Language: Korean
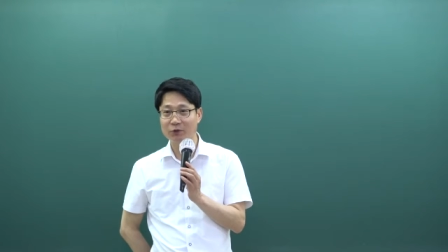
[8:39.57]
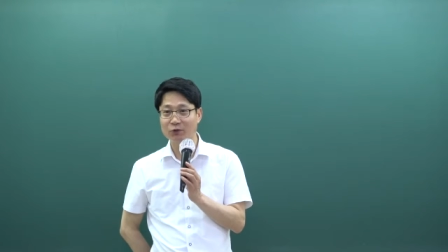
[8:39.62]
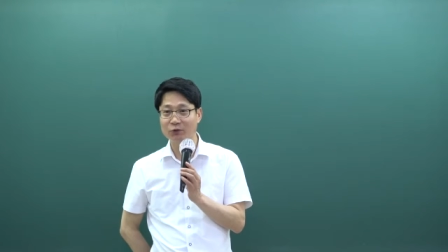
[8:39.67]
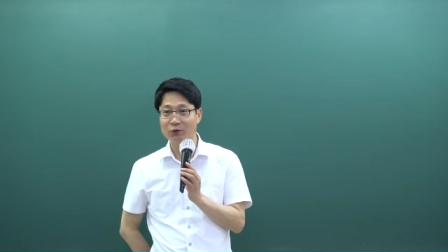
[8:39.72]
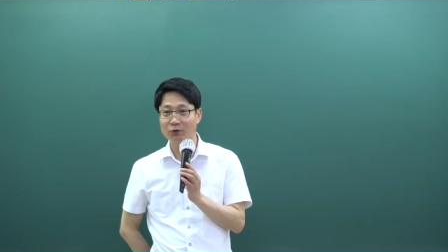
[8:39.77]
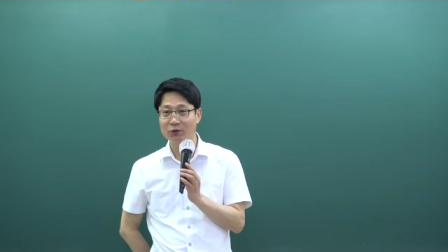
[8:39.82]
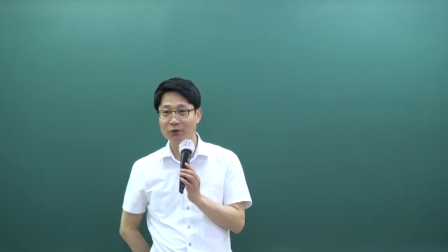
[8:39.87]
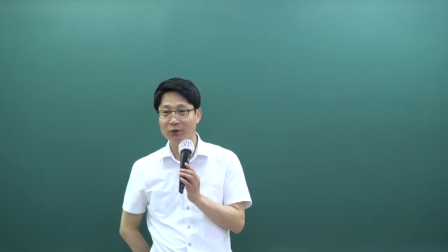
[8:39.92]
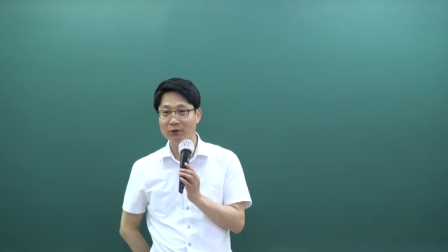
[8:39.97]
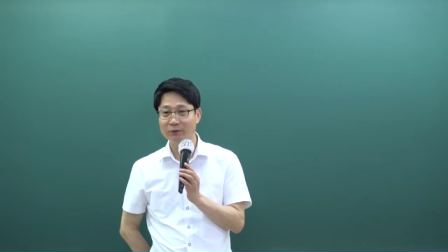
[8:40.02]

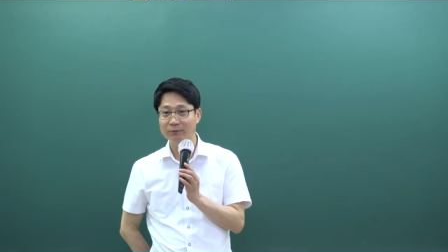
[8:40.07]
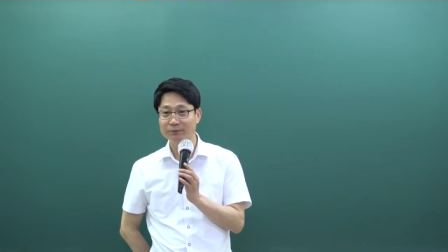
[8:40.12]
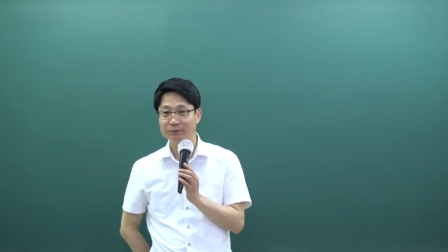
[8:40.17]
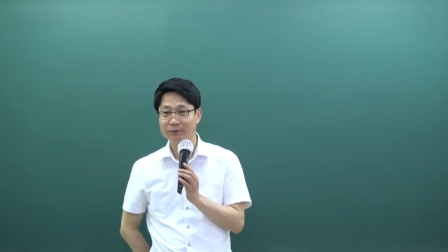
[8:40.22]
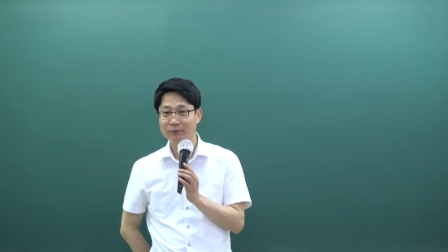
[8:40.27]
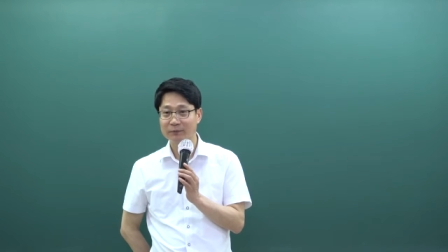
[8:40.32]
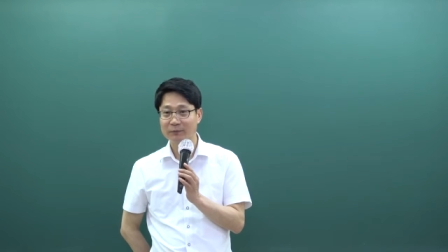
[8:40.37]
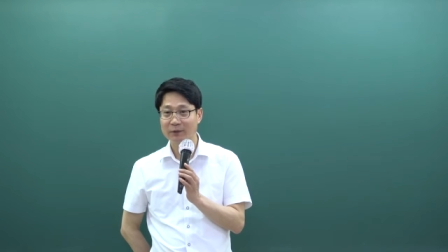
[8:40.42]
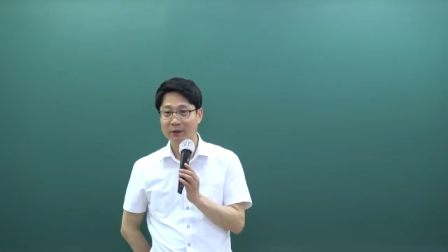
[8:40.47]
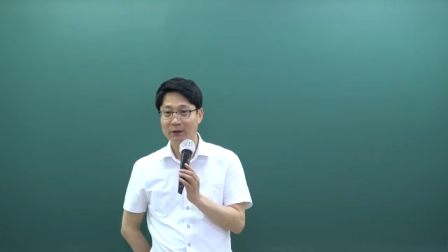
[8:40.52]
어떤 거?
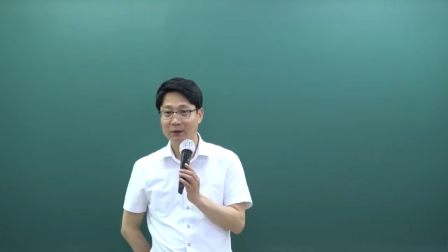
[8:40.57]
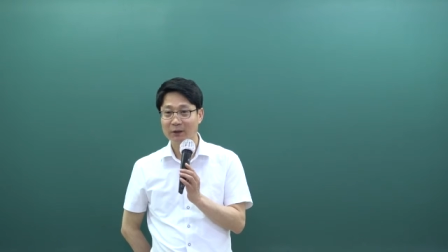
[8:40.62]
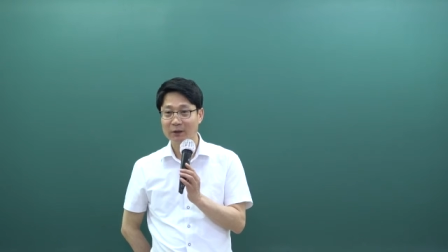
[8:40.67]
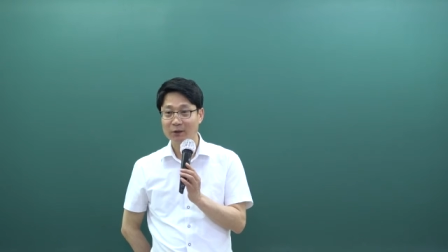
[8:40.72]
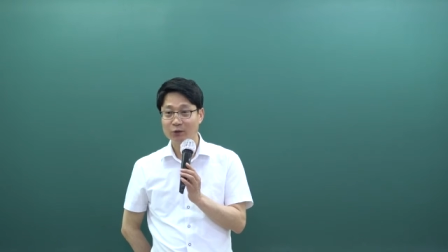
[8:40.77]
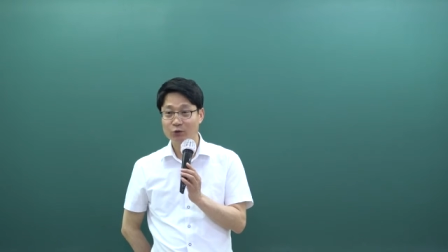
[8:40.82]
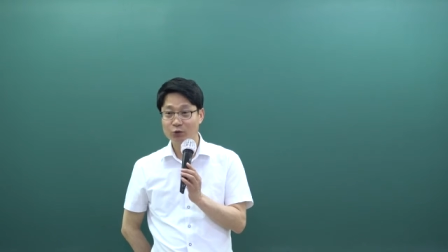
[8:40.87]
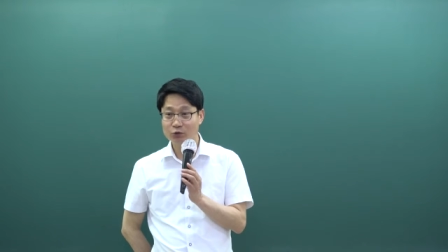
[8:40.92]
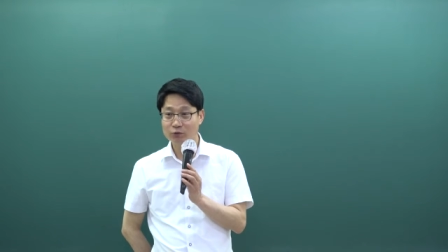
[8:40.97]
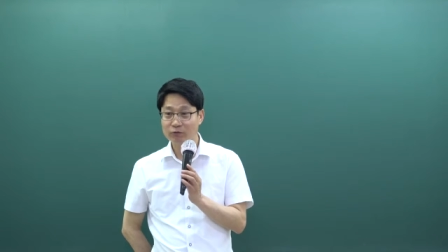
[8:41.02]

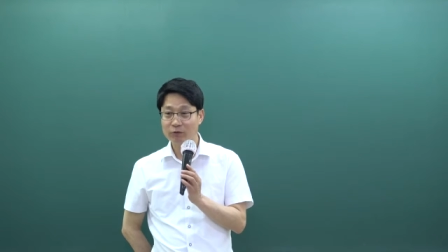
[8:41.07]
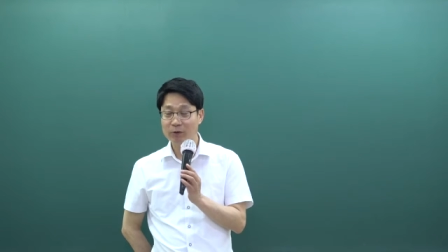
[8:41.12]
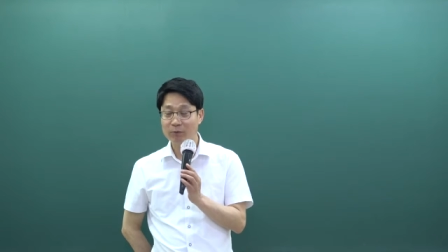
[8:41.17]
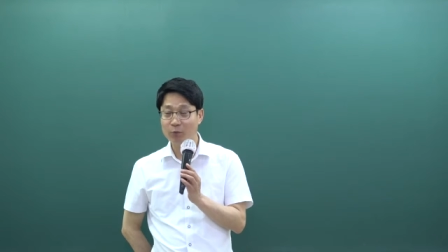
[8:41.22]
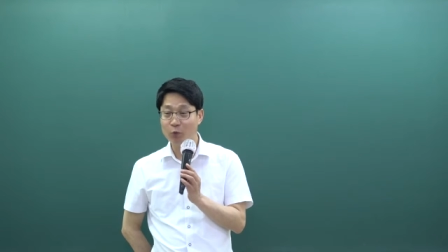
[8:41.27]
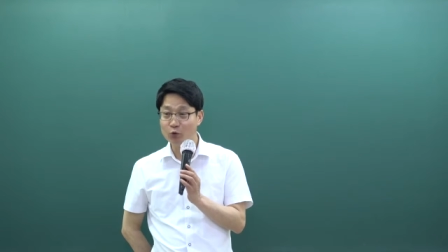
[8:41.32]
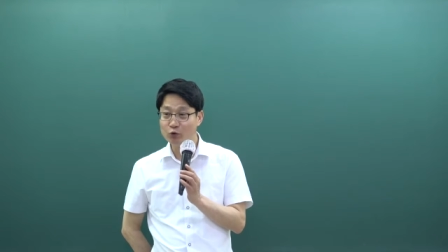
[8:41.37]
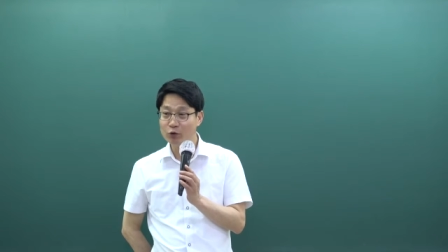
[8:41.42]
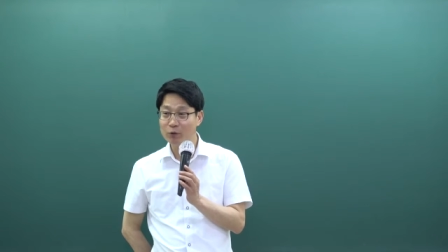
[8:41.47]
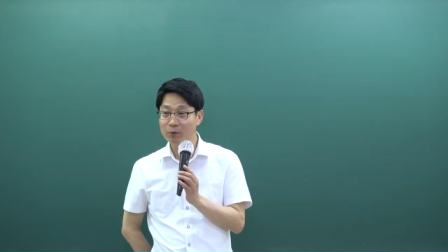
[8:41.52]
취득과
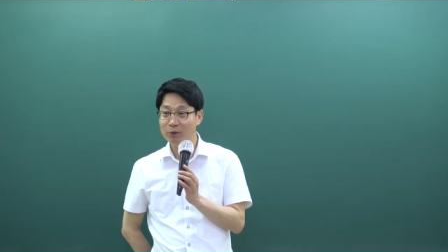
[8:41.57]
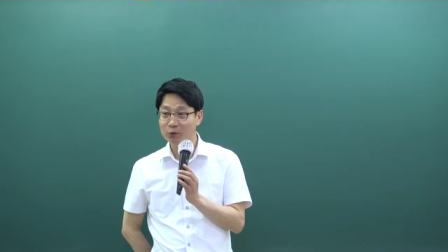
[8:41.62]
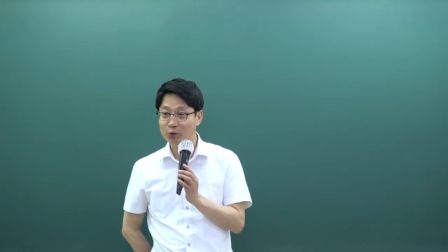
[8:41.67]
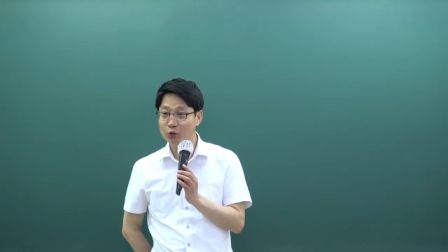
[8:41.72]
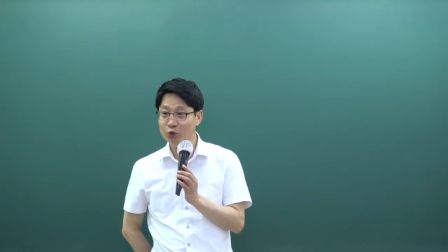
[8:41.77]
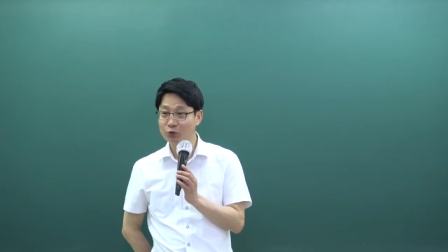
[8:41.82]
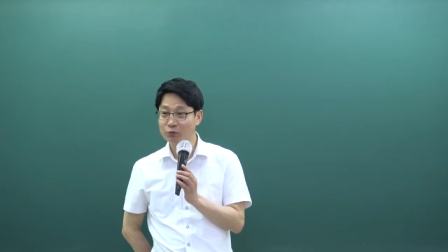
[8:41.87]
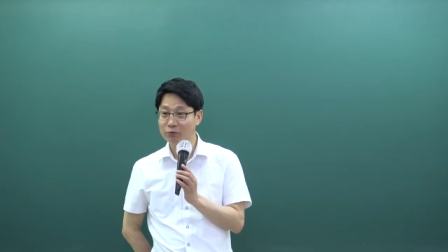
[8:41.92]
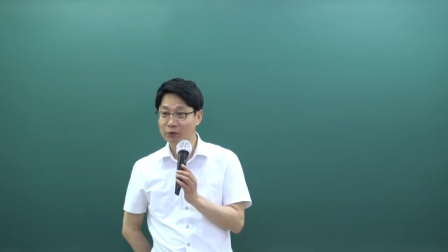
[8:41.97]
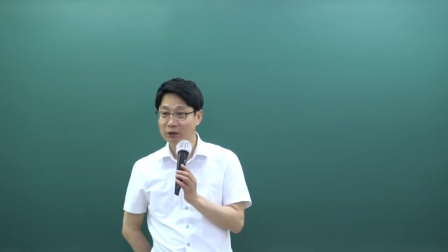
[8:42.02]
보유에만
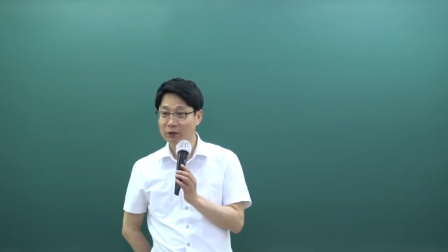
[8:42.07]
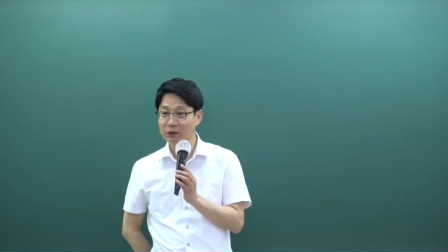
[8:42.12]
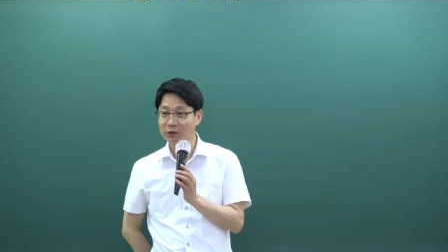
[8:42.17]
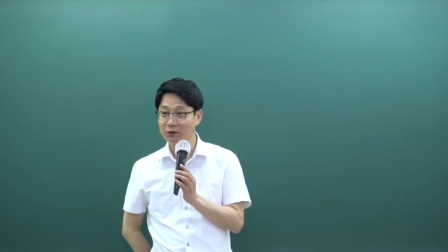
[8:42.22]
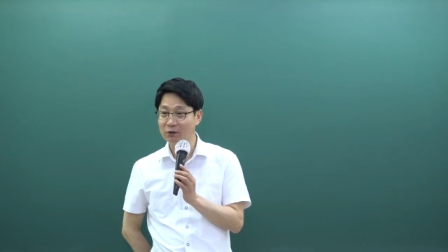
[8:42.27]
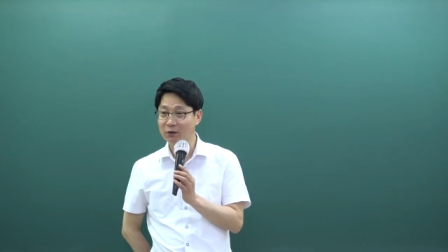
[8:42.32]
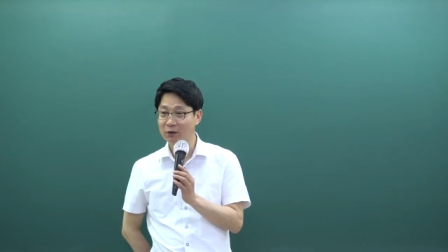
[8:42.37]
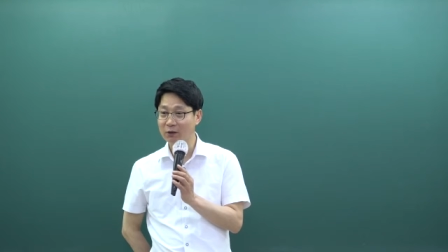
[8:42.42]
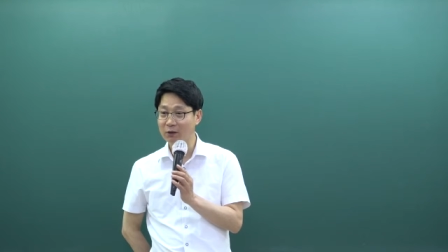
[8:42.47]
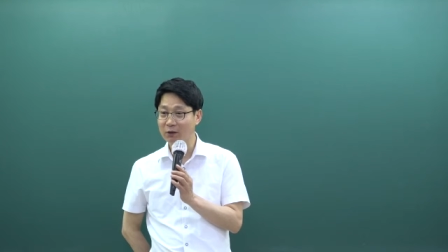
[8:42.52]
동시부가 되는
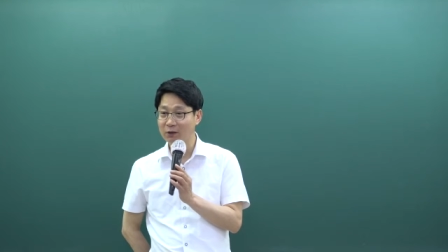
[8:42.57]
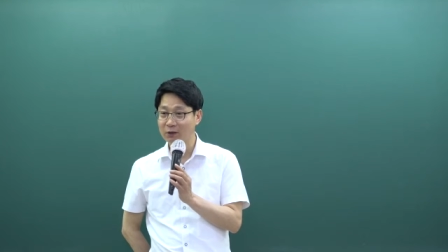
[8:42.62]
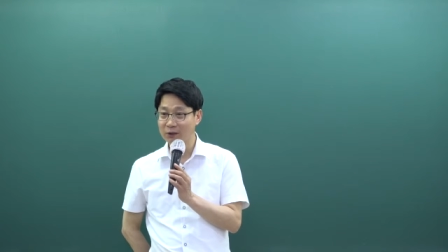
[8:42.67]
거?